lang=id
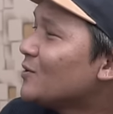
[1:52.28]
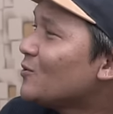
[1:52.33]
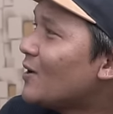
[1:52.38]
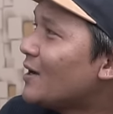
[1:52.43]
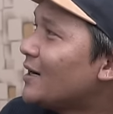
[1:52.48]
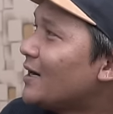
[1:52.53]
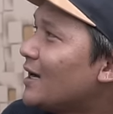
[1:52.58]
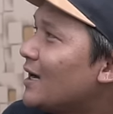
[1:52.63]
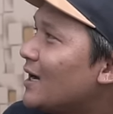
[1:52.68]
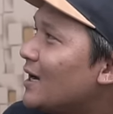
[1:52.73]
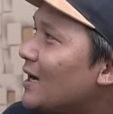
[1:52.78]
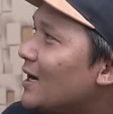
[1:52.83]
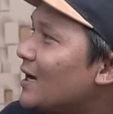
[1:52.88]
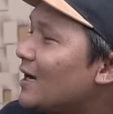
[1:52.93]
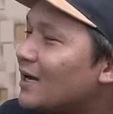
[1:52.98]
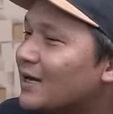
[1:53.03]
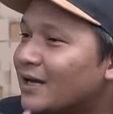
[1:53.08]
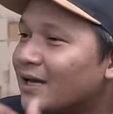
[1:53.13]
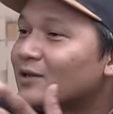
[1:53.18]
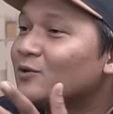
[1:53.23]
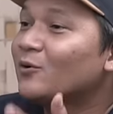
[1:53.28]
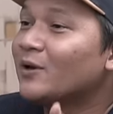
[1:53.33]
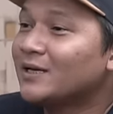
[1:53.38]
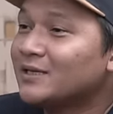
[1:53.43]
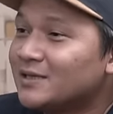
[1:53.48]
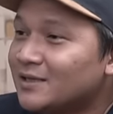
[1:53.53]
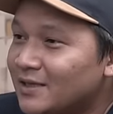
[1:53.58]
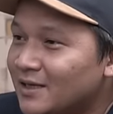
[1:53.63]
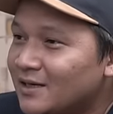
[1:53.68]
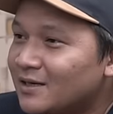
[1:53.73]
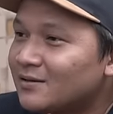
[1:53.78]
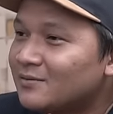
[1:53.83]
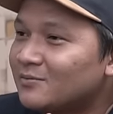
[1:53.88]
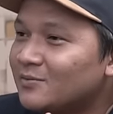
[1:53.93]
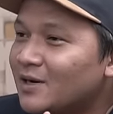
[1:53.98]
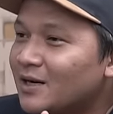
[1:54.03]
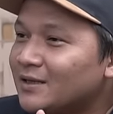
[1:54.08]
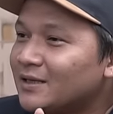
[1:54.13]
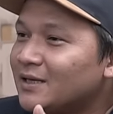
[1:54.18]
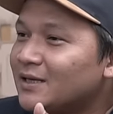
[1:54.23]
tuh ada Keto Gadget ya,
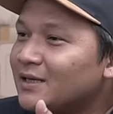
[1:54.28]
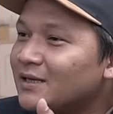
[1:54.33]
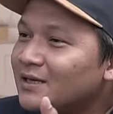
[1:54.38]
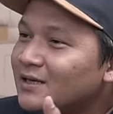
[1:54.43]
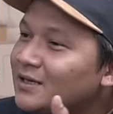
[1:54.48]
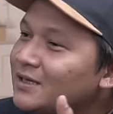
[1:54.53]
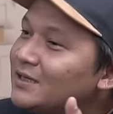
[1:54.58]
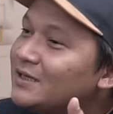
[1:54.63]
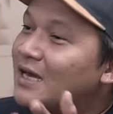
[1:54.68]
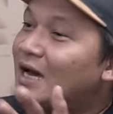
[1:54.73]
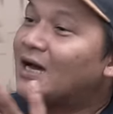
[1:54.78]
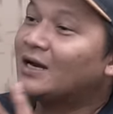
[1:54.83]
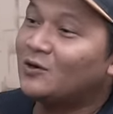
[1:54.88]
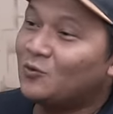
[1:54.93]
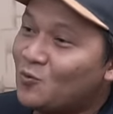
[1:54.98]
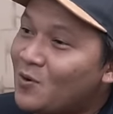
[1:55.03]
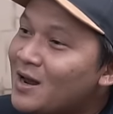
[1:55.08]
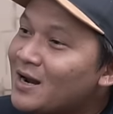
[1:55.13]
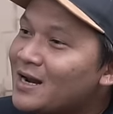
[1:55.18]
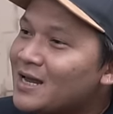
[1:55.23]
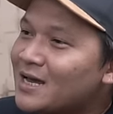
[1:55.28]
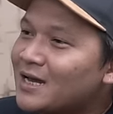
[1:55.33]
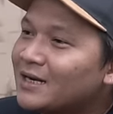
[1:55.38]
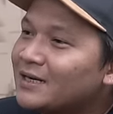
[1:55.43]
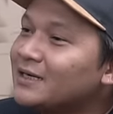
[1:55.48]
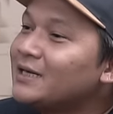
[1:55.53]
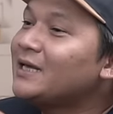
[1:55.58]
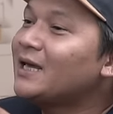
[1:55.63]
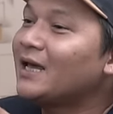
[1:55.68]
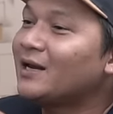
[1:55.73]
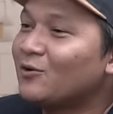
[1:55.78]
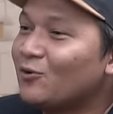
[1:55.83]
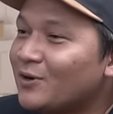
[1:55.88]
berarti yang kedua lah di hmm.